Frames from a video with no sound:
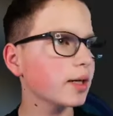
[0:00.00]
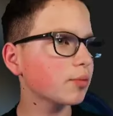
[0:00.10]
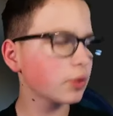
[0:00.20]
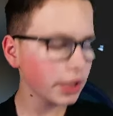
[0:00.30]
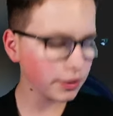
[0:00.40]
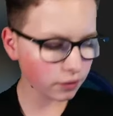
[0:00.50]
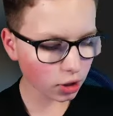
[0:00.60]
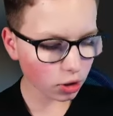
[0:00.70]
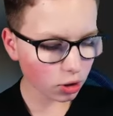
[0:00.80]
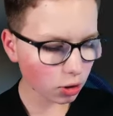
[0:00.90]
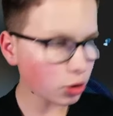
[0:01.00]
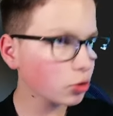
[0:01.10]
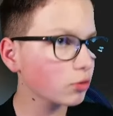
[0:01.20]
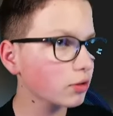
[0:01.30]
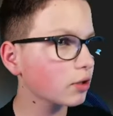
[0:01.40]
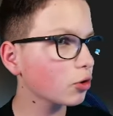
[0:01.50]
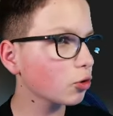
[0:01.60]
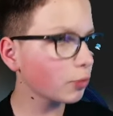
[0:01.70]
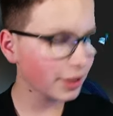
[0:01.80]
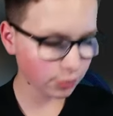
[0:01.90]
Brave, und sucht nach
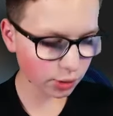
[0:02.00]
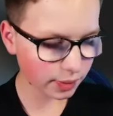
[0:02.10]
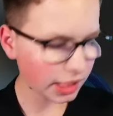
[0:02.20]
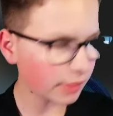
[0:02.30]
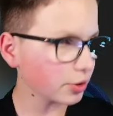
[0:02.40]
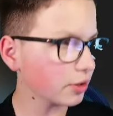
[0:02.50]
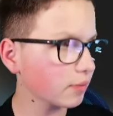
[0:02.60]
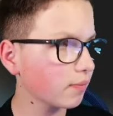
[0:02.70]
Raspberry Pi Imager.